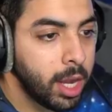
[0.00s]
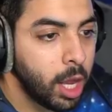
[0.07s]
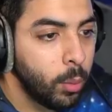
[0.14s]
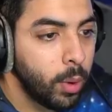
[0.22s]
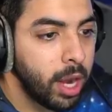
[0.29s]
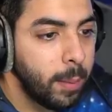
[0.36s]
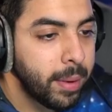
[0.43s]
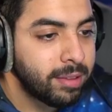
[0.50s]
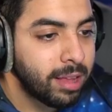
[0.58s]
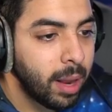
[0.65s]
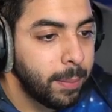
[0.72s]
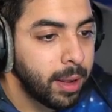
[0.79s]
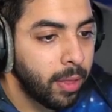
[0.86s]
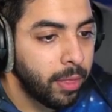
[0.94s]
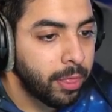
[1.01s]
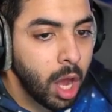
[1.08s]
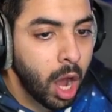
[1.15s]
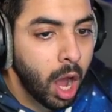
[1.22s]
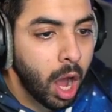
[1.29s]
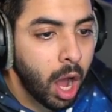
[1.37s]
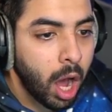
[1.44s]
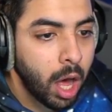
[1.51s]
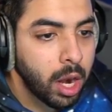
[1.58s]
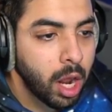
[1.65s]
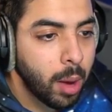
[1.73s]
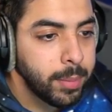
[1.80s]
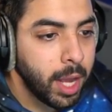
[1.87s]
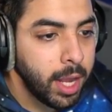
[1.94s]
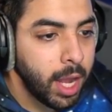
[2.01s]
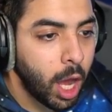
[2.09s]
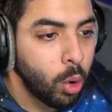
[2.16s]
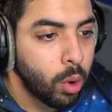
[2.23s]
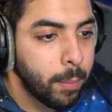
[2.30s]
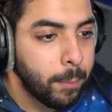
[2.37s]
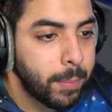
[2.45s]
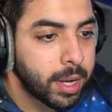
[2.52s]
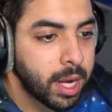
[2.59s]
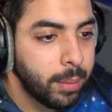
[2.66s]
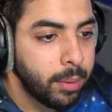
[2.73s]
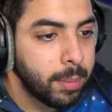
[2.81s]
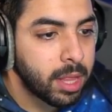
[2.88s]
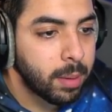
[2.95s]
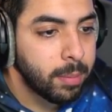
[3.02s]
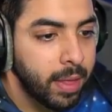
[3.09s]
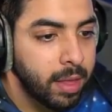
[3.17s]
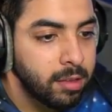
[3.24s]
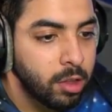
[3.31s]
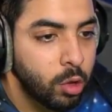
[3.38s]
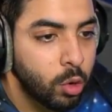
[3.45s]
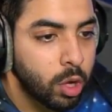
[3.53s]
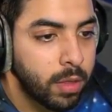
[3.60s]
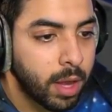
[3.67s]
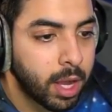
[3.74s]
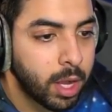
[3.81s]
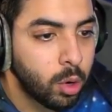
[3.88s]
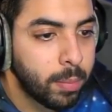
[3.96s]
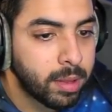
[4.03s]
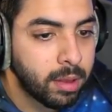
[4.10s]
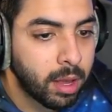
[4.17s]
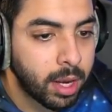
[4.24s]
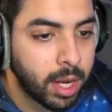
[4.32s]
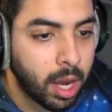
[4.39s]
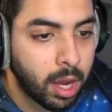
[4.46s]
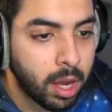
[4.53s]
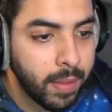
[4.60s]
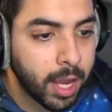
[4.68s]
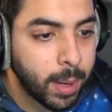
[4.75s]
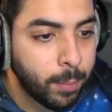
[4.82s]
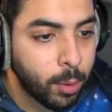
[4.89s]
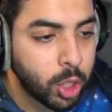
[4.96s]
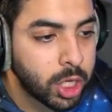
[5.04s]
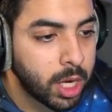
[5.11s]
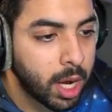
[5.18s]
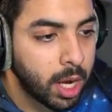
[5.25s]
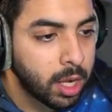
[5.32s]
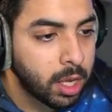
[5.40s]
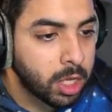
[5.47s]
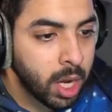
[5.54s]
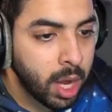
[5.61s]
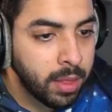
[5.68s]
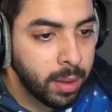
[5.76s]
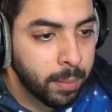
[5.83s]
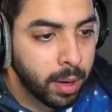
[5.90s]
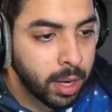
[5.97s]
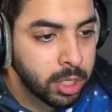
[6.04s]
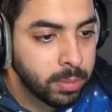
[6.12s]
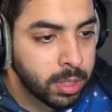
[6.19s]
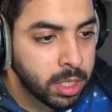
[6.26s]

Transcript: عيال وين البيت الابيض لا حرام يا عيال ورب الكعبه البيت حسيت انه كذا كانه بيت اغنياء هذاك البرج هناك ايش هذه يا براج ما